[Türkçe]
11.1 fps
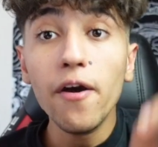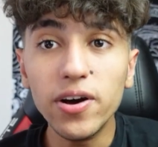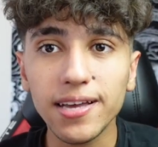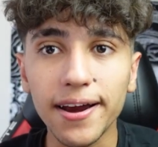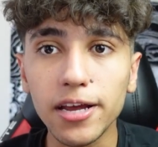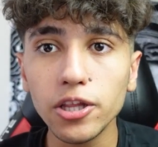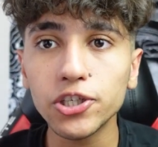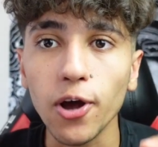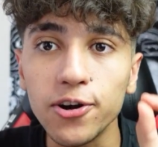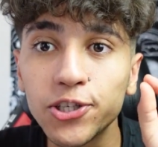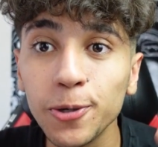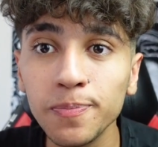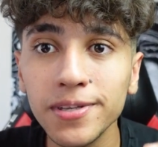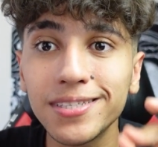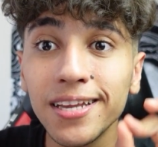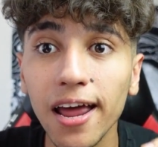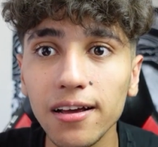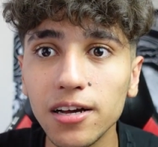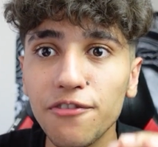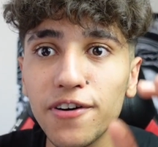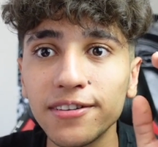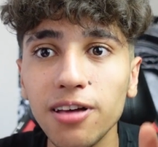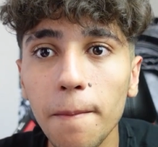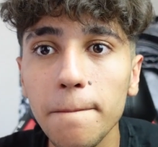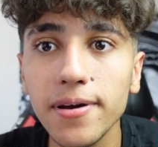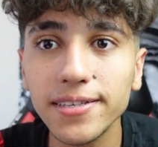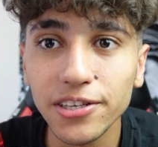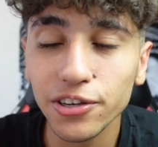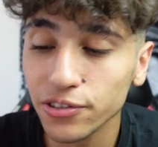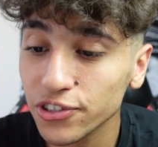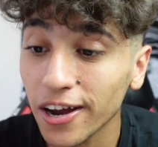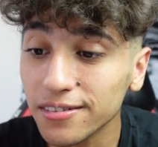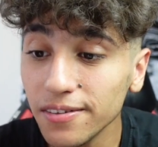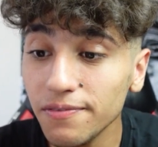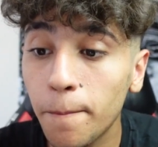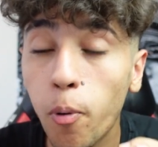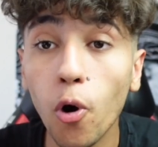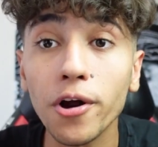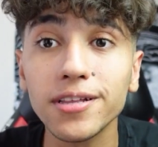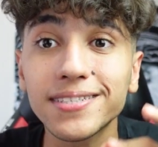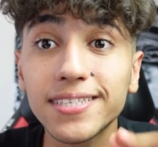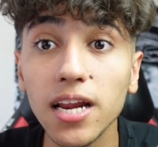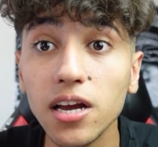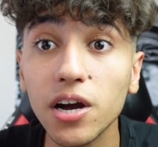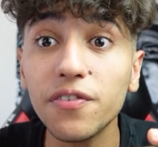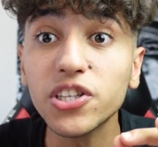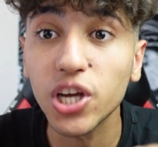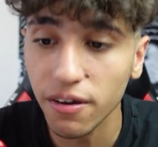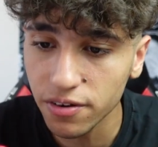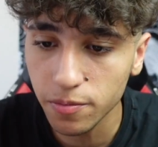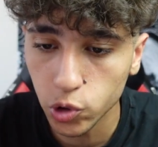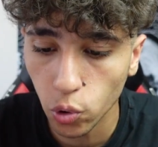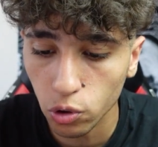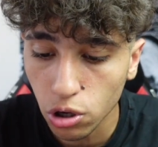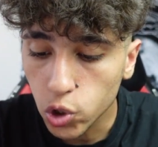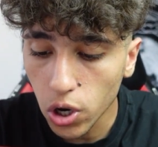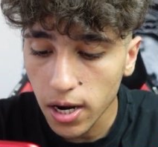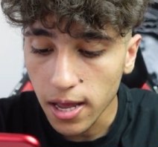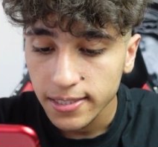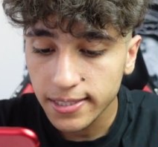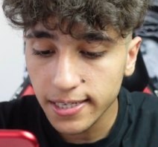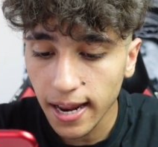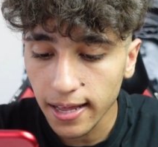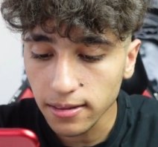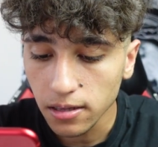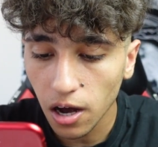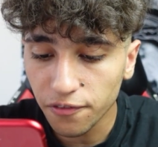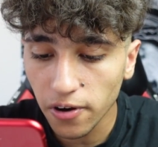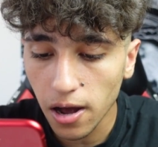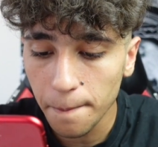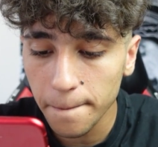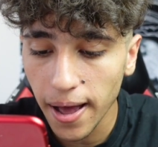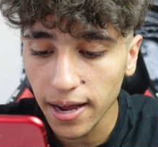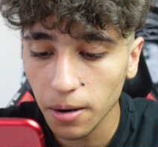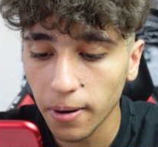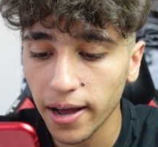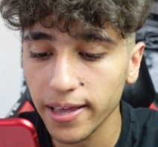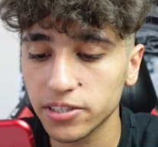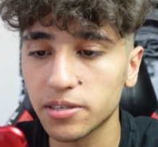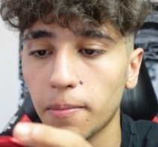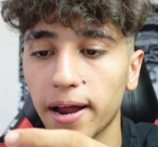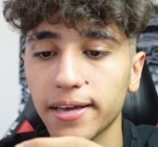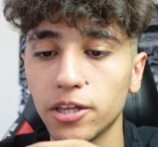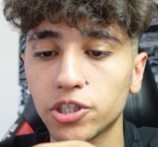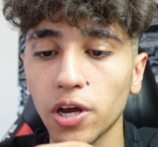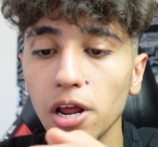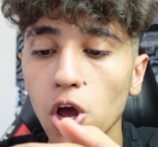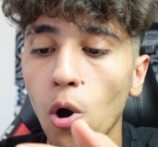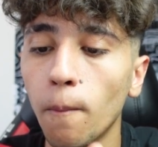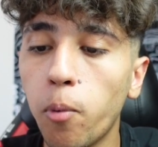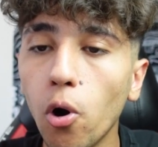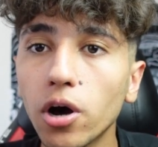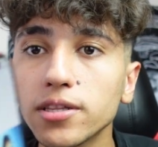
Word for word: Evet arkadaşlar Arkadaşlar şimdi Siren Kafa'ya tam mesaj edecektim ve bu arada Siren Kafa çevrimiçi oldu. Şöyle Siren Kafa merhaba yazdım arkadaşlar. Bu